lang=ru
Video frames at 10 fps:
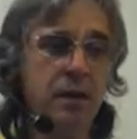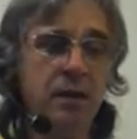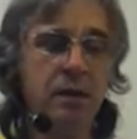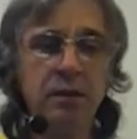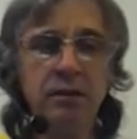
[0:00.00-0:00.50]

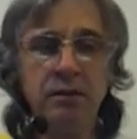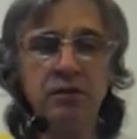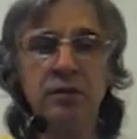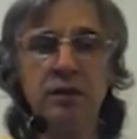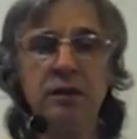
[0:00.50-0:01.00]
И
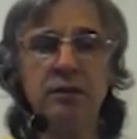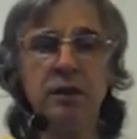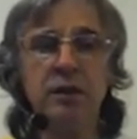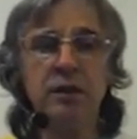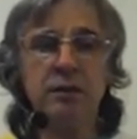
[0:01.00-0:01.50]
начинает,
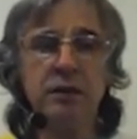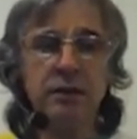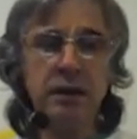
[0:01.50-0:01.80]
э, когда